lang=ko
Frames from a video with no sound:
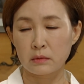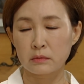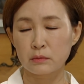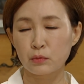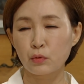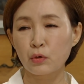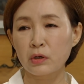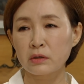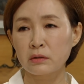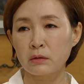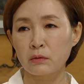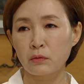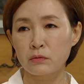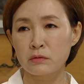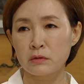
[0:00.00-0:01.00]
들어올
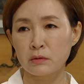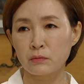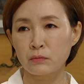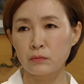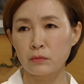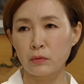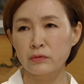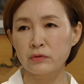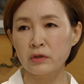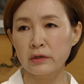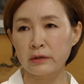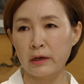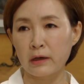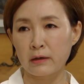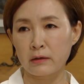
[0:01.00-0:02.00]
때는 언제고 어떻게
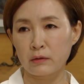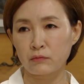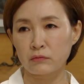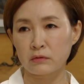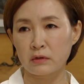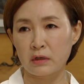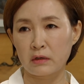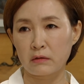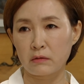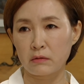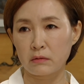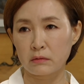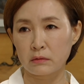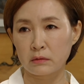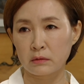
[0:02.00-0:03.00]
나가라고
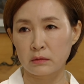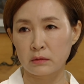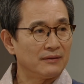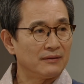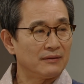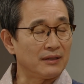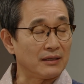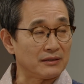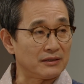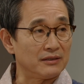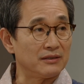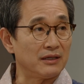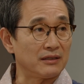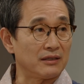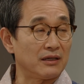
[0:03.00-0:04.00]
그래요?
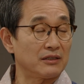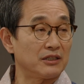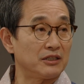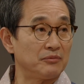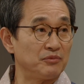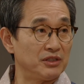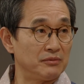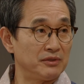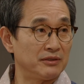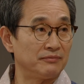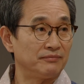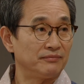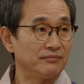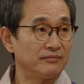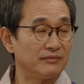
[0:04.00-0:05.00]
당신 얘기하기 힘들면
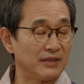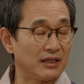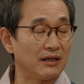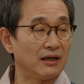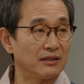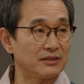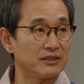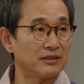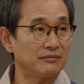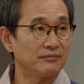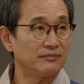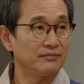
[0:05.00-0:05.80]
내가 하지.